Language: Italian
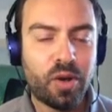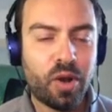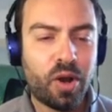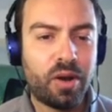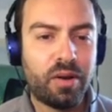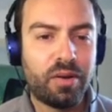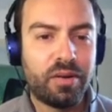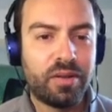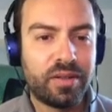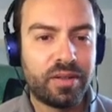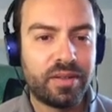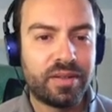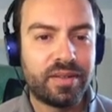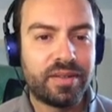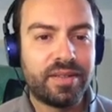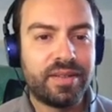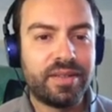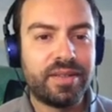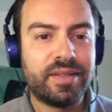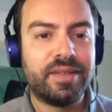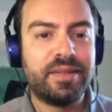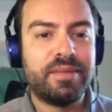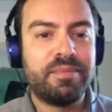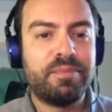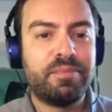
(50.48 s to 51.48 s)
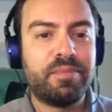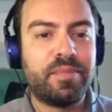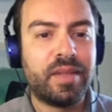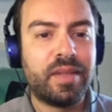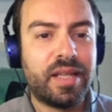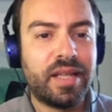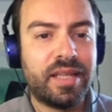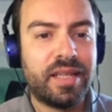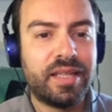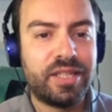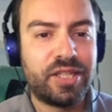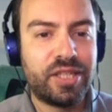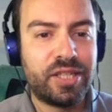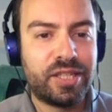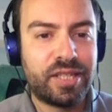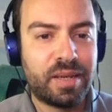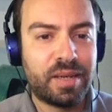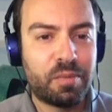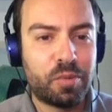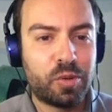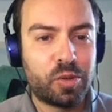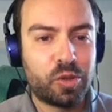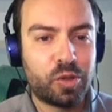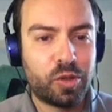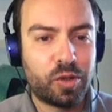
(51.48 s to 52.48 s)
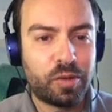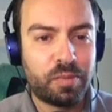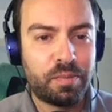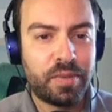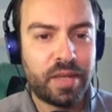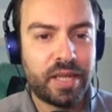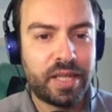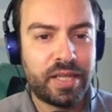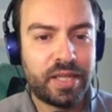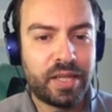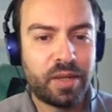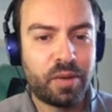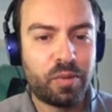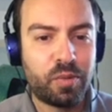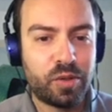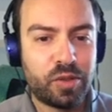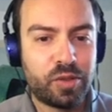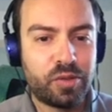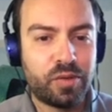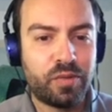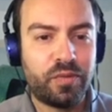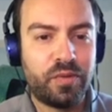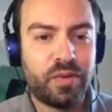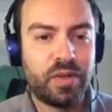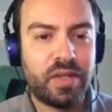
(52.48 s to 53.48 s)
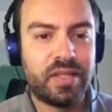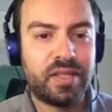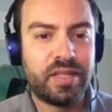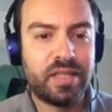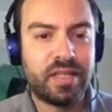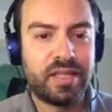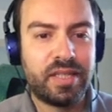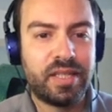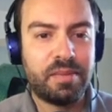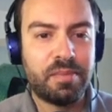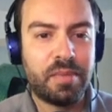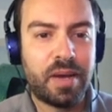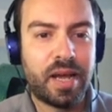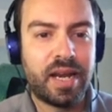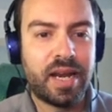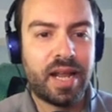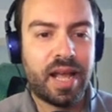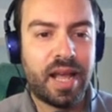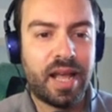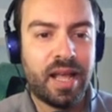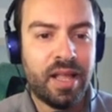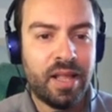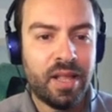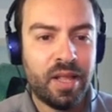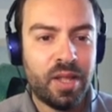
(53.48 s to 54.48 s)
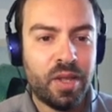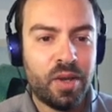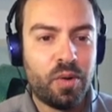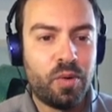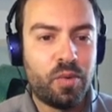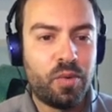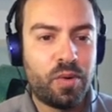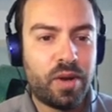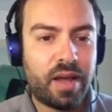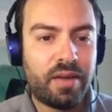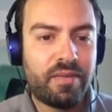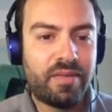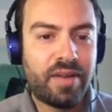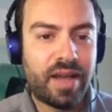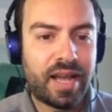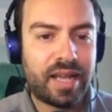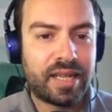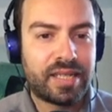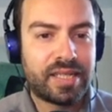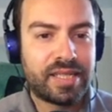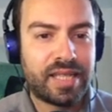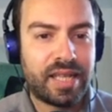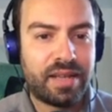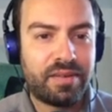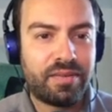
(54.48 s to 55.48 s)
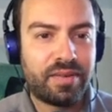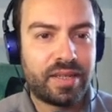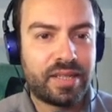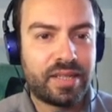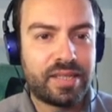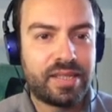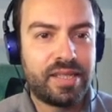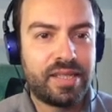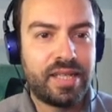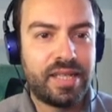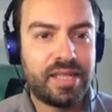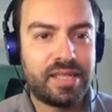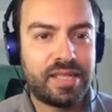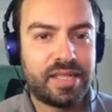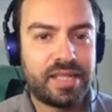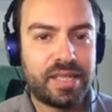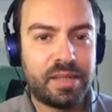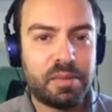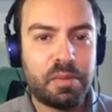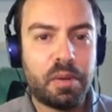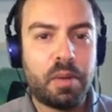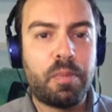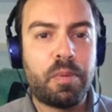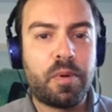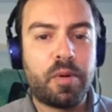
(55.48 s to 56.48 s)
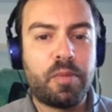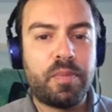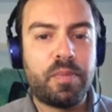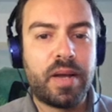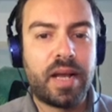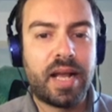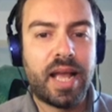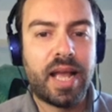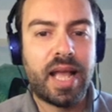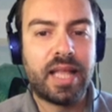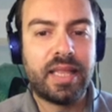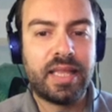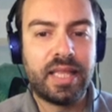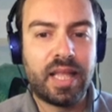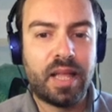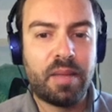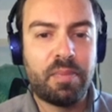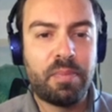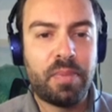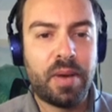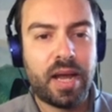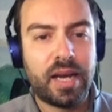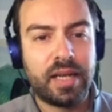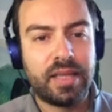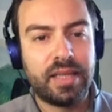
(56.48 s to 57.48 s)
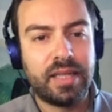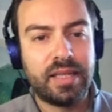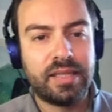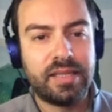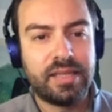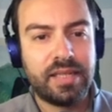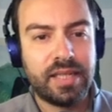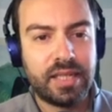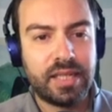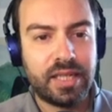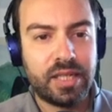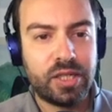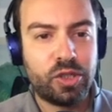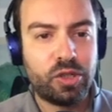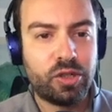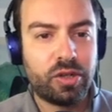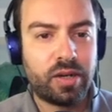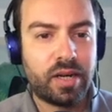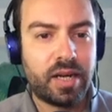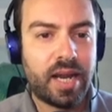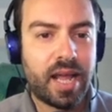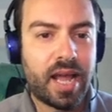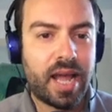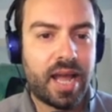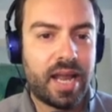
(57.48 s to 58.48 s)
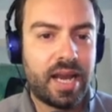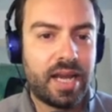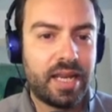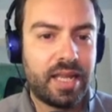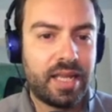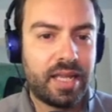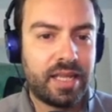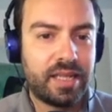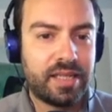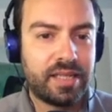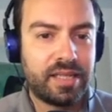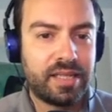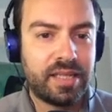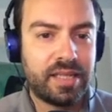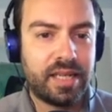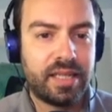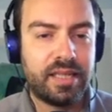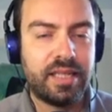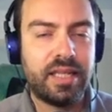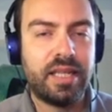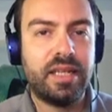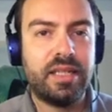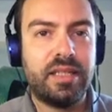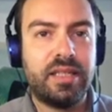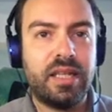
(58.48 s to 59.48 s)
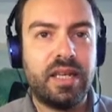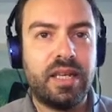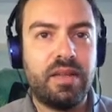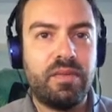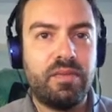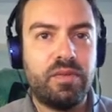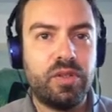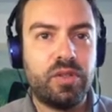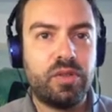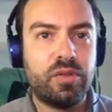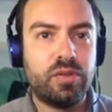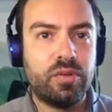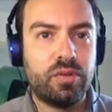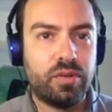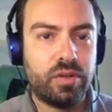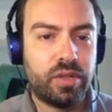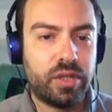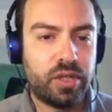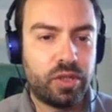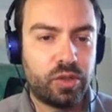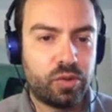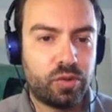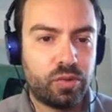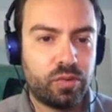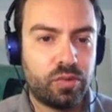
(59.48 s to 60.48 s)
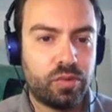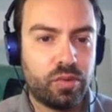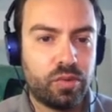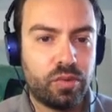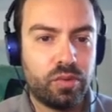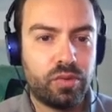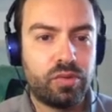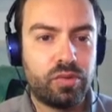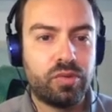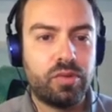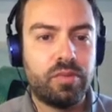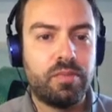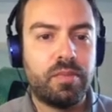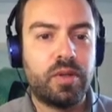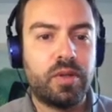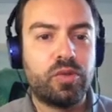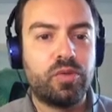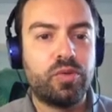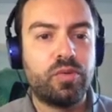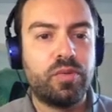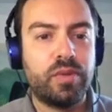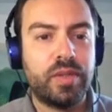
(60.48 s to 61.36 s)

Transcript: No, eh, ci siamo sorbiti in questo fine settimana una vasta, vastissima propaganda da parte sia dei giornali sia delle televisioni su, insomma,